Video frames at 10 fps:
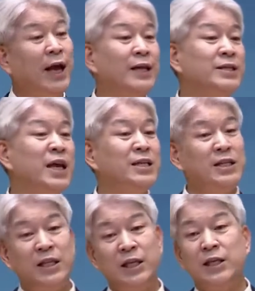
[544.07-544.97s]
내가
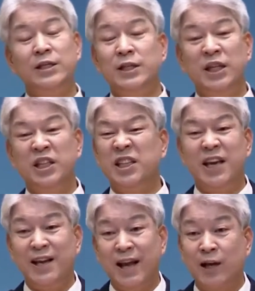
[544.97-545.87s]
체질이, 기질이,
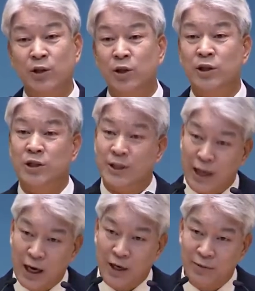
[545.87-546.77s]
DNA가 어떻든지
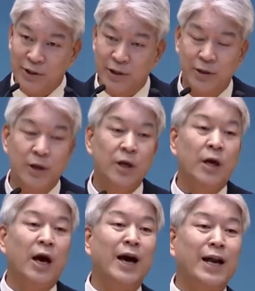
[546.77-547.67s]
상관없이
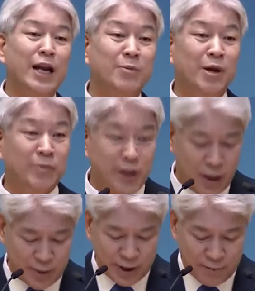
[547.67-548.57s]
하나님을
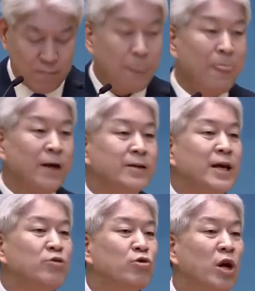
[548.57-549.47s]
믿으면,
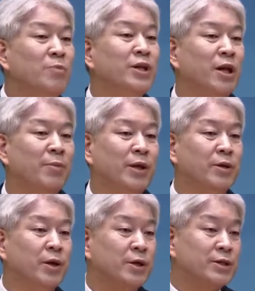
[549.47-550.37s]
예수를 믿으면
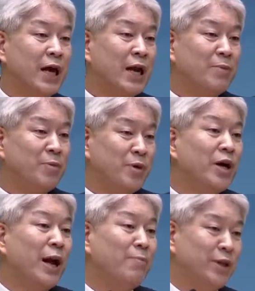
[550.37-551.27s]
사람이
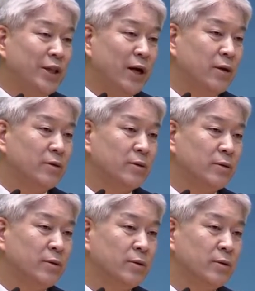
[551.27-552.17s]
변합니다.
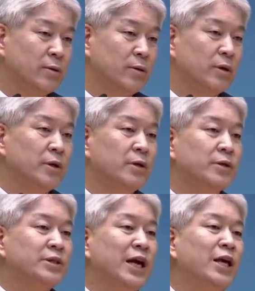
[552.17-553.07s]

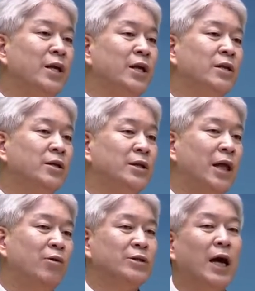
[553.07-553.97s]
자연인
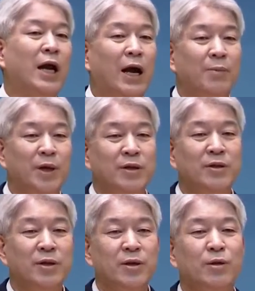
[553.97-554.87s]
그대로 살아가면
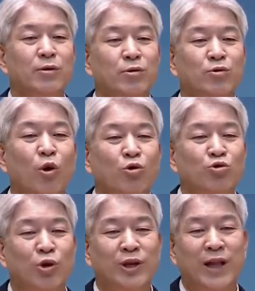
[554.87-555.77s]

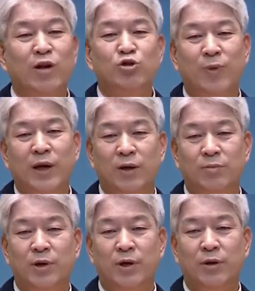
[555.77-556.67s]
독종이 될 수밖에
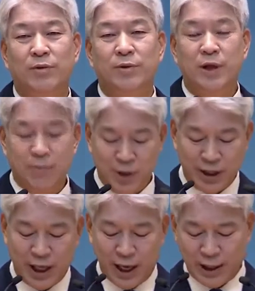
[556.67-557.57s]
없는 이
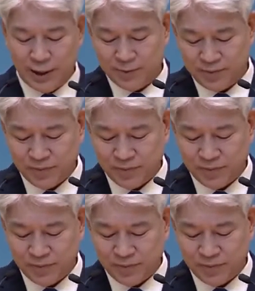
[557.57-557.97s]
미디안이